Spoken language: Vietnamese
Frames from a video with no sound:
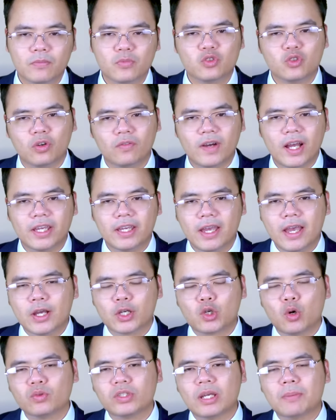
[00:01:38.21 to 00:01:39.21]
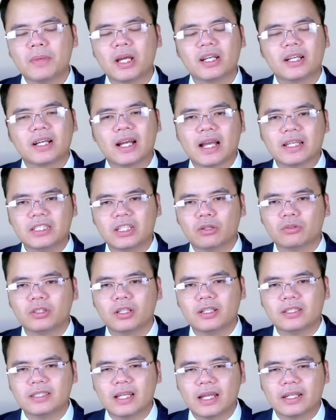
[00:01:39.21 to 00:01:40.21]
Dù vậy, cũng sẽ mất khá nhiều
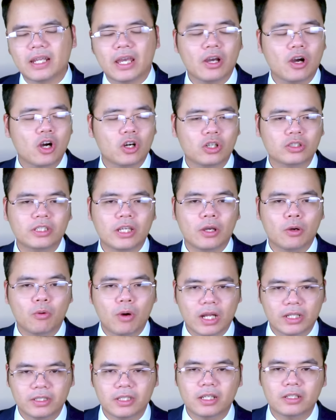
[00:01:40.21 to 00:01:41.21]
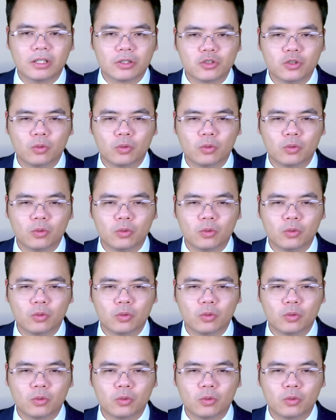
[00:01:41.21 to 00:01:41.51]
thời gian để họ có thể hoàn thiện được